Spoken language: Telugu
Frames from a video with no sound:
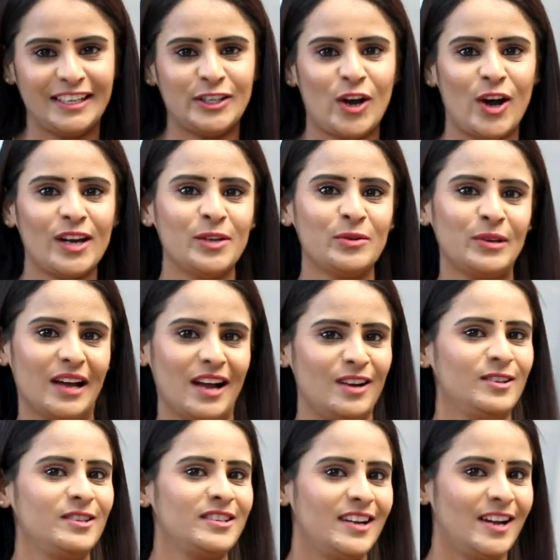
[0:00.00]
టాలీవుడ్
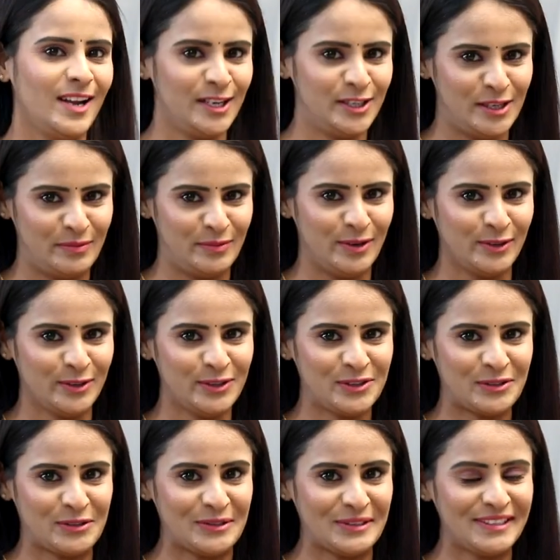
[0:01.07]
అనుష్క అని
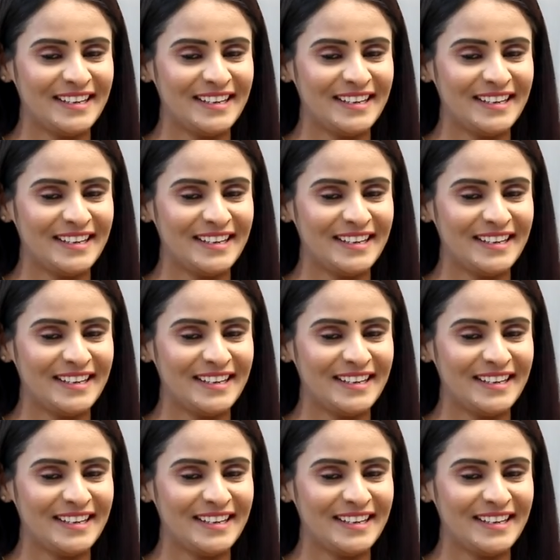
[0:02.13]
చెప్పుకోవచ్చు